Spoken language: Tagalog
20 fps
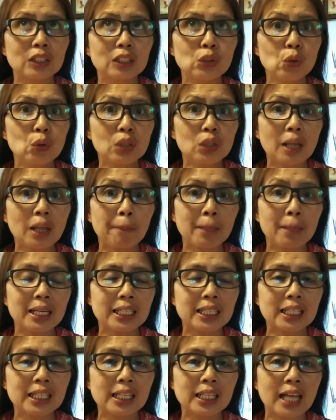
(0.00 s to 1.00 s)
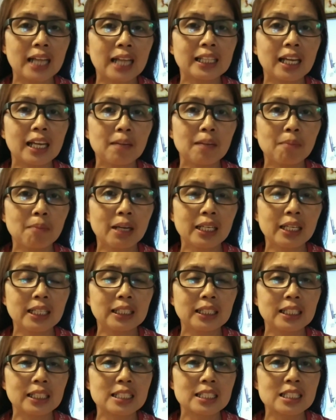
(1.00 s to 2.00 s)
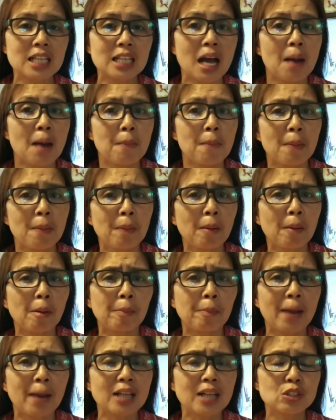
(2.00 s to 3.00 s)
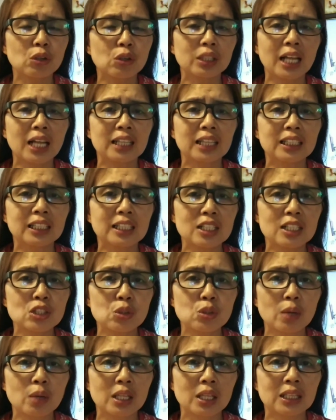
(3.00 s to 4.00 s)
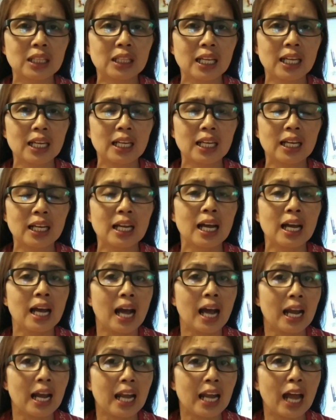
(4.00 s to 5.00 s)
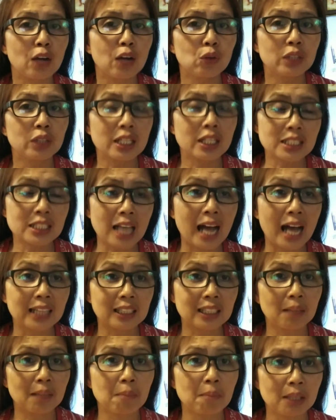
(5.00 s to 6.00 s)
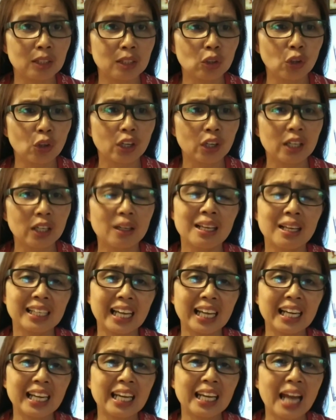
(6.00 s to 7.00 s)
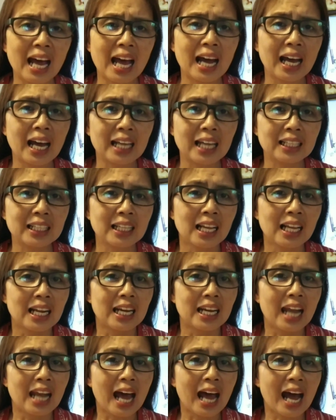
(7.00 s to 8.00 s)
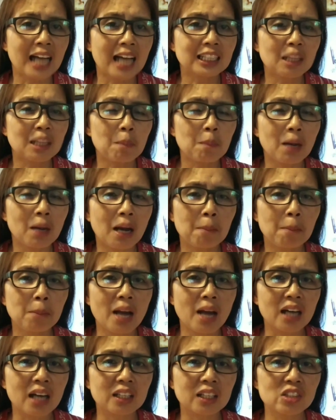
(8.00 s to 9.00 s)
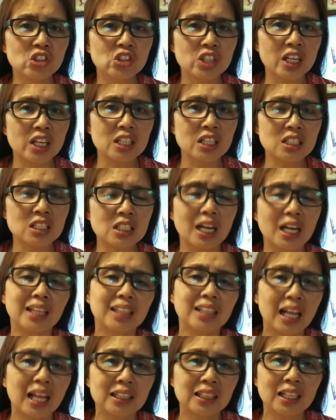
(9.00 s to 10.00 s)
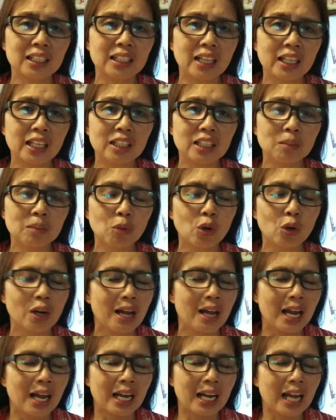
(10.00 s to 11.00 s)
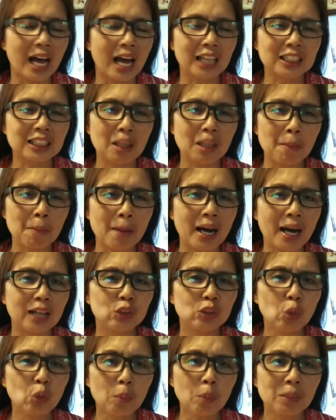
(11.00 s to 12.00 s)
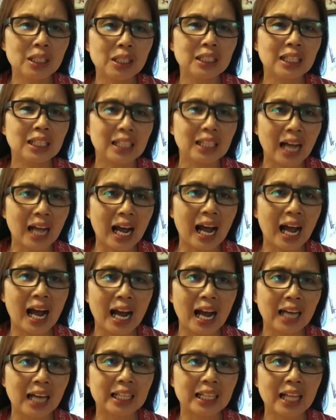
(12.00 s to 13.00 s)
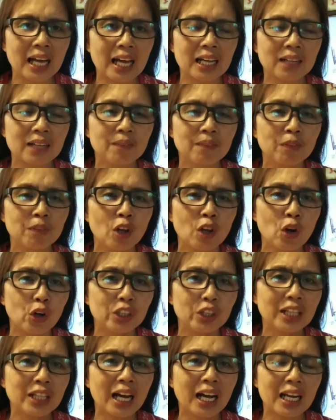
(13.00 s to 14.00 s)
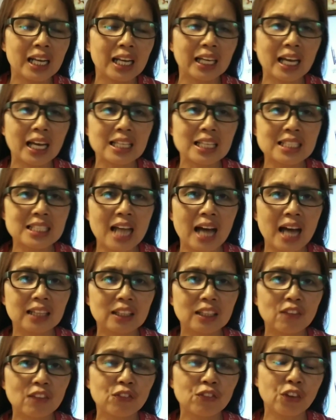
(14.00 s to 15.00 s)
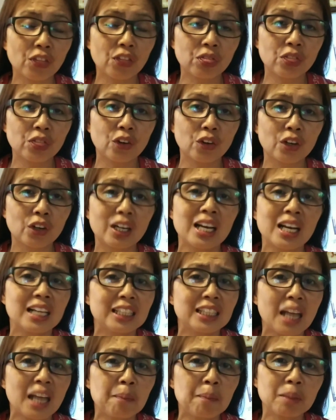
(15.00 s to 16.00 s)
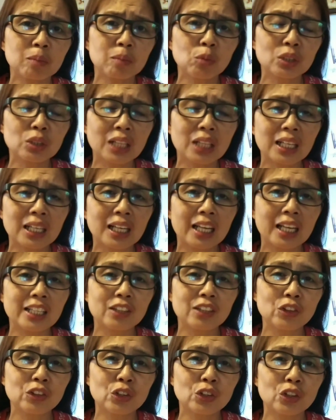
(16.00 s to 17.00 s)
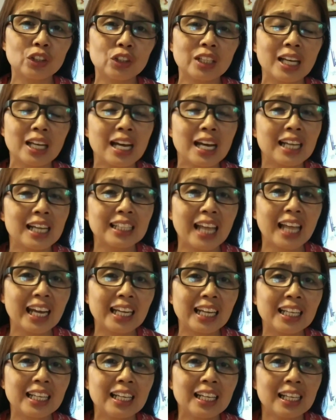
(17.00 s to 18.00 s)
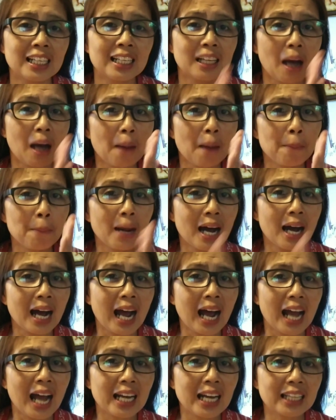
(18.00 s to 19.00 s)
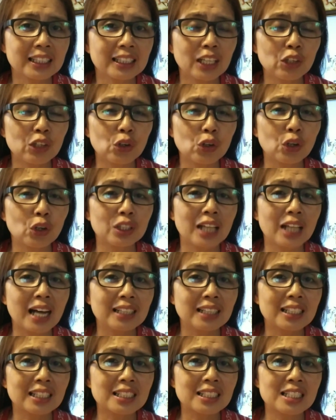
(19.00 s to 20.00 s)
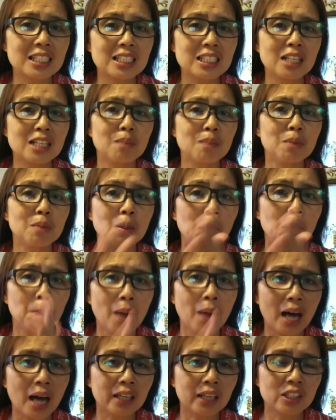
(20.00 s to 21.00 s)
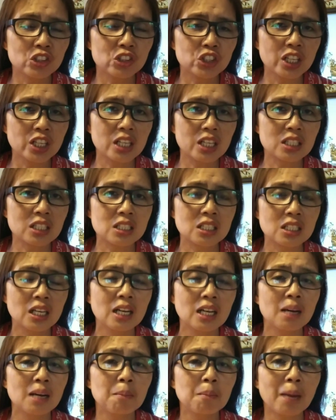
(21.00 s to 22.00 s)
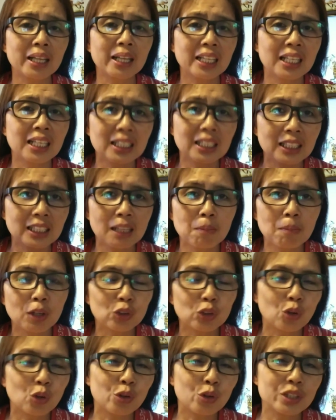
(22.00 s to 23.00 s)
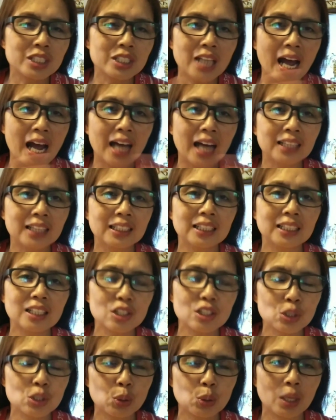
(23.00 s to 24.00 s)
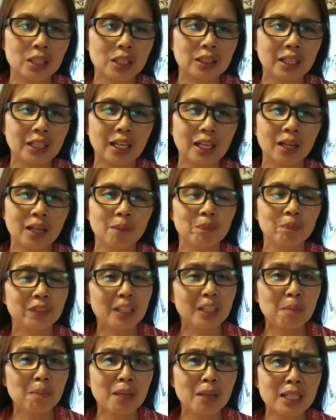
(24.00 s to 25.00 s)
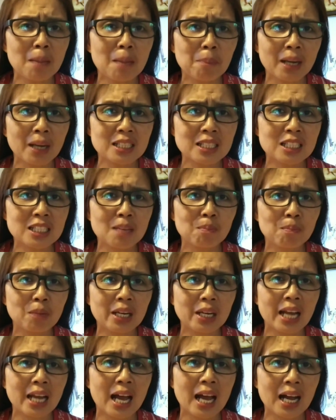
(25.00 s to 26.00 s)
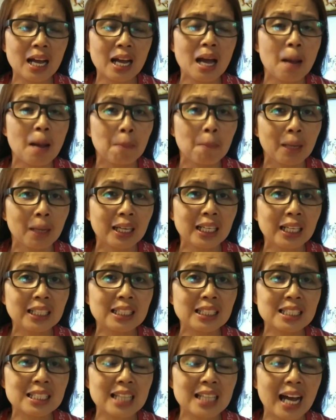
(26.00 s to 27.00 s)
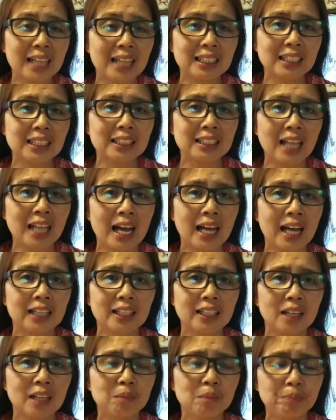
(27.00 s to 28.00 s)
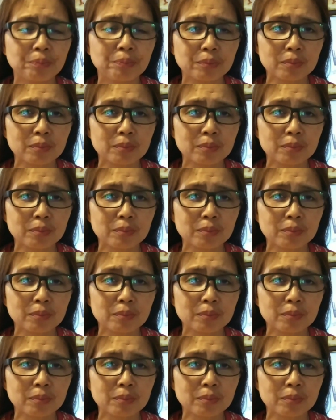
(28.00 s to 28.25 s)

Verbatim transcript: iyong kapaligiran ay malinis, mapapasok natin ang swerte lalo na sa ating lindor, kailangan lahat ng mga blockages ay tatanggalin mo. Lahat ng mga dumi na nakaharang or nakalagay sa ating front door, dapat mong tanggalin yon Dahil ang mga kalat na yon ang nagsisilbing blockages para hindi magtuloy sa atin ang swerte. Di ba? Napakasimple lang maglinis sa ating tahanan